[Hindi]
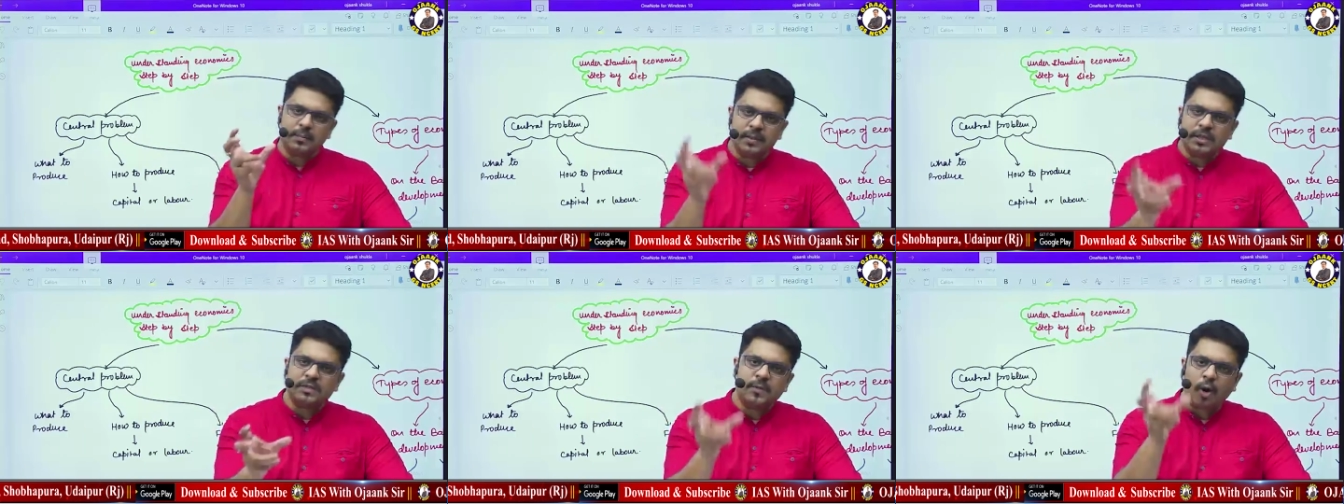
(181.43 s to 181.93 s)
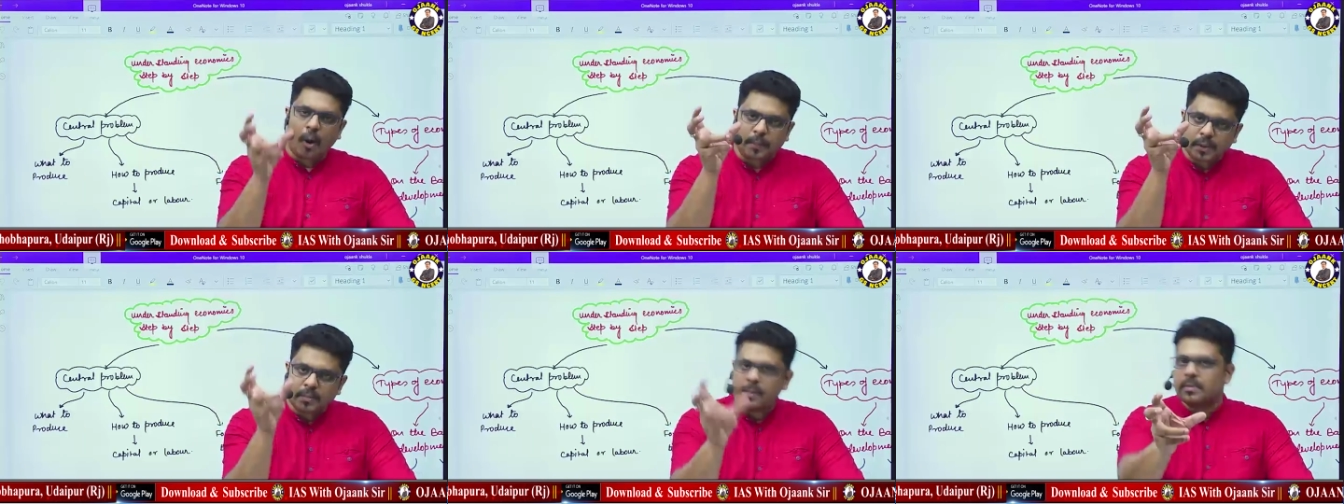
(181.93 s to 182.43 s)
बीच में
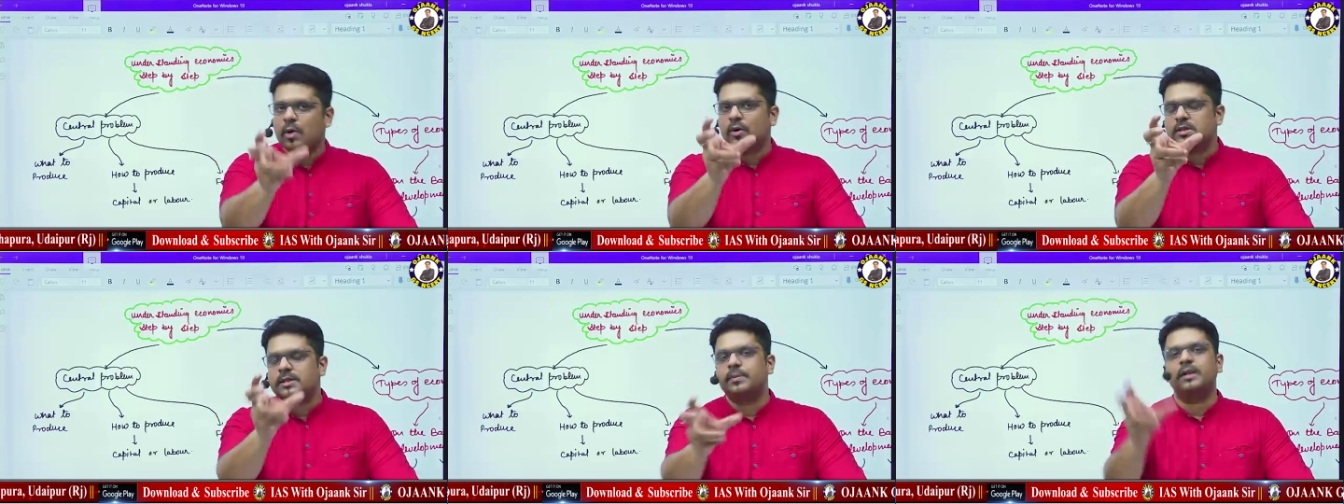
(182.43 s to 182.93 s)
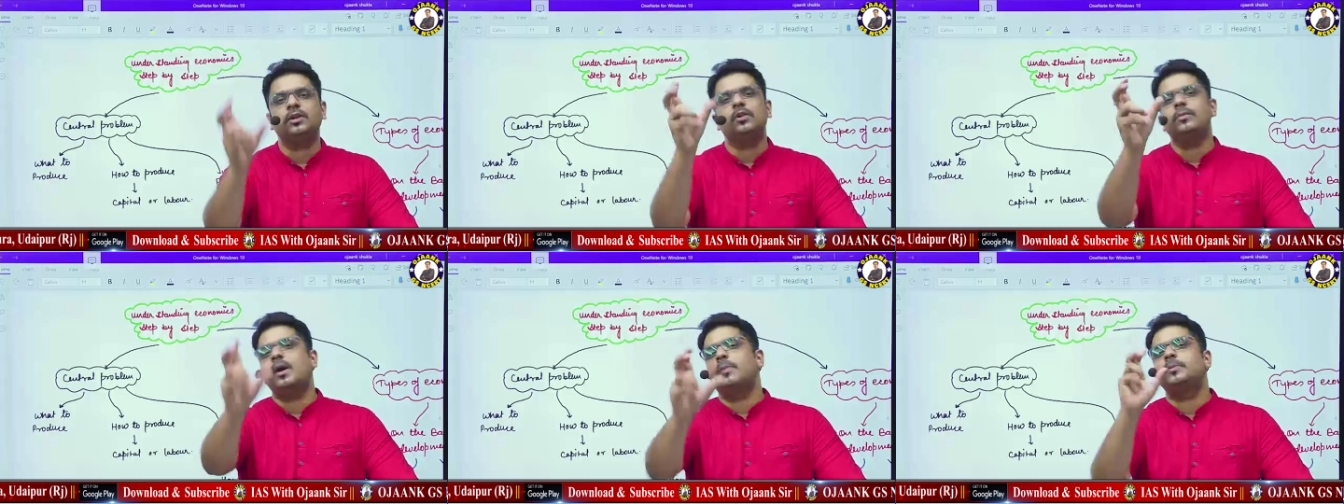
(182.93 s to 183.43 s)
ऑप्टिमम का कॉन्सेप्ट आता है और
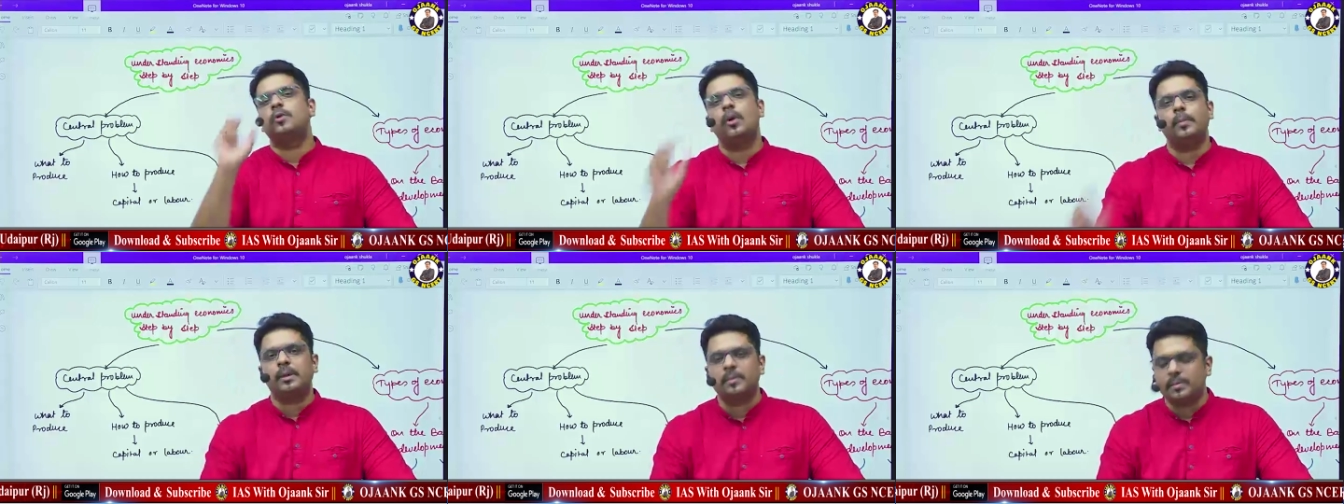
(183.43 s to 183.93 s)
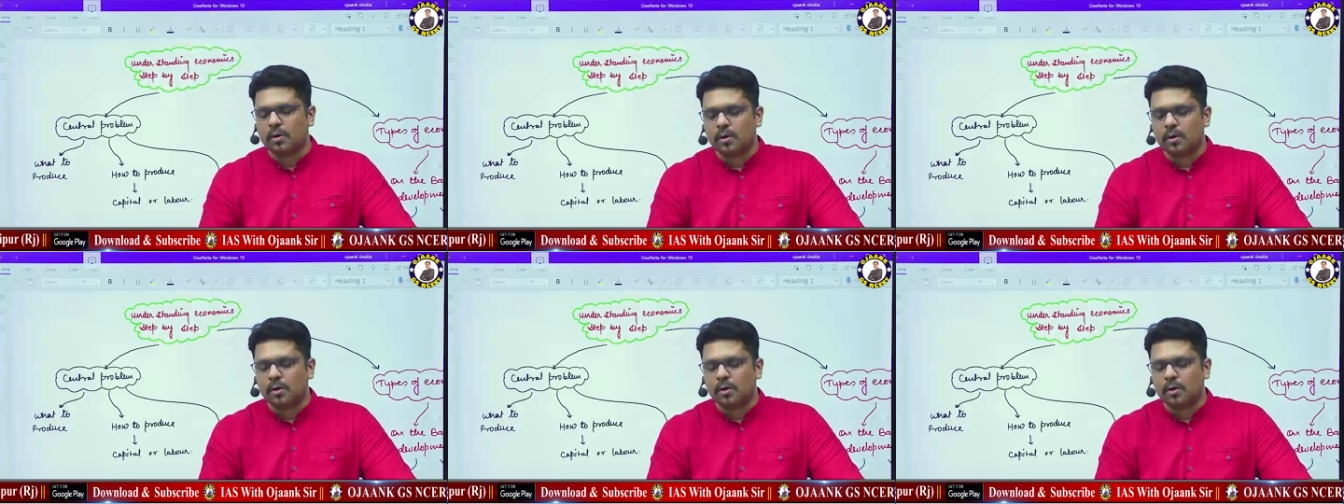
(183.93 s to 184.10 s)
मैं आपको ऑप्टिमम का